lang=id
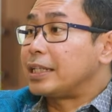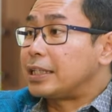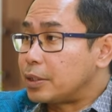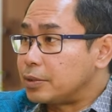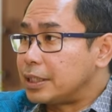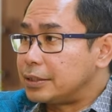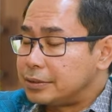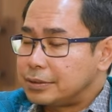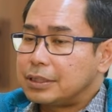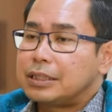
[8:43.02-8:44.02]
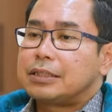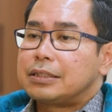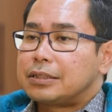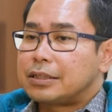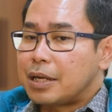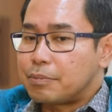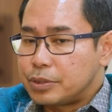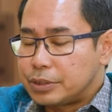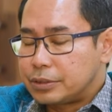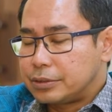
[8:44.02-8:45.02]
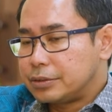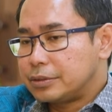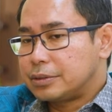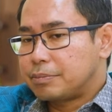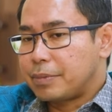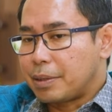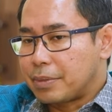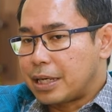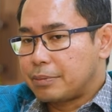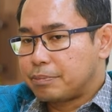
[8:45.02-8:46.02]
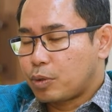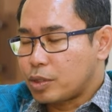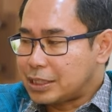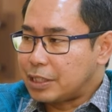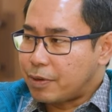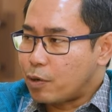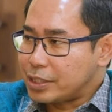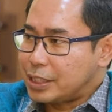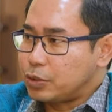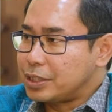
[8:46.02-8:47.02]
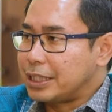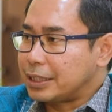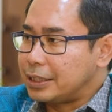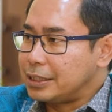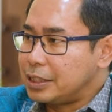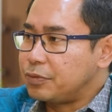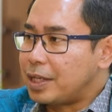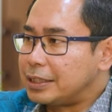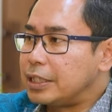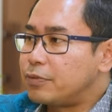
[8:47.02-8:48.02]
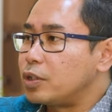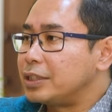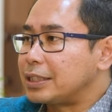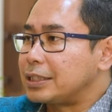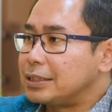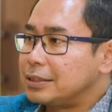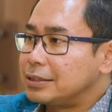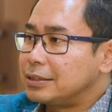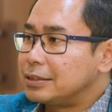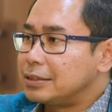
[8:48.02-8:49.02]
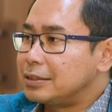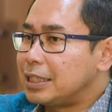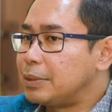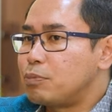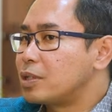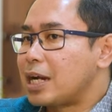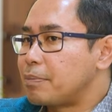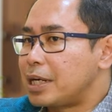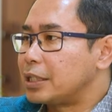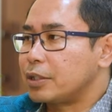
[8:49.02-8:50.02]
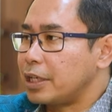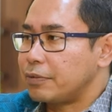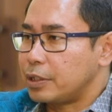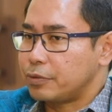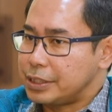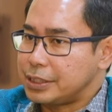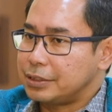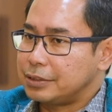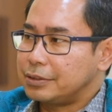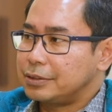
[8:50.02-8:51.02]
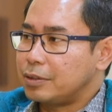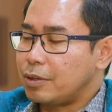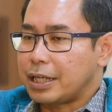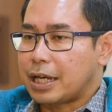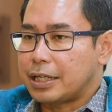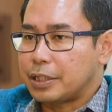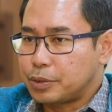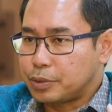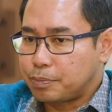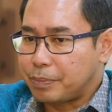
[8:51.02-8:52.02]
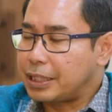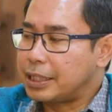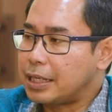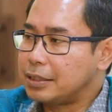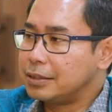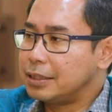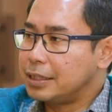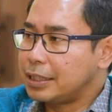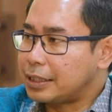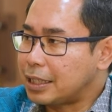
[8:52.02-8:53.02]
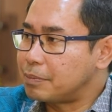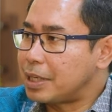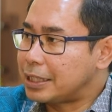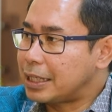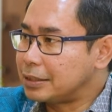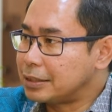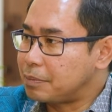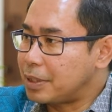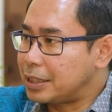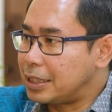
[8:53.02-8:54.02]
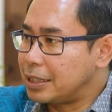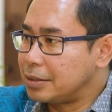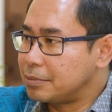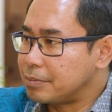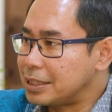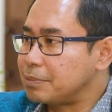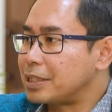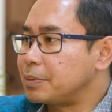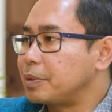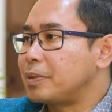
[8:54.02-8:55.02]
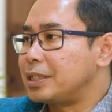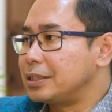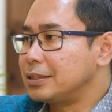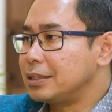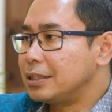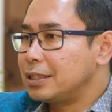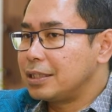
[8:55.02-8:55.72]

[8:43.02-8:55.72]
Itu yang kita lakukan. Yeah namun memang proses evakuasi itu sendiri sifatnya voluntary. Jadi bukan mandatory evacuation. Oleh karena itu pilihan kita kembalikan kepada masing-masing pribadi.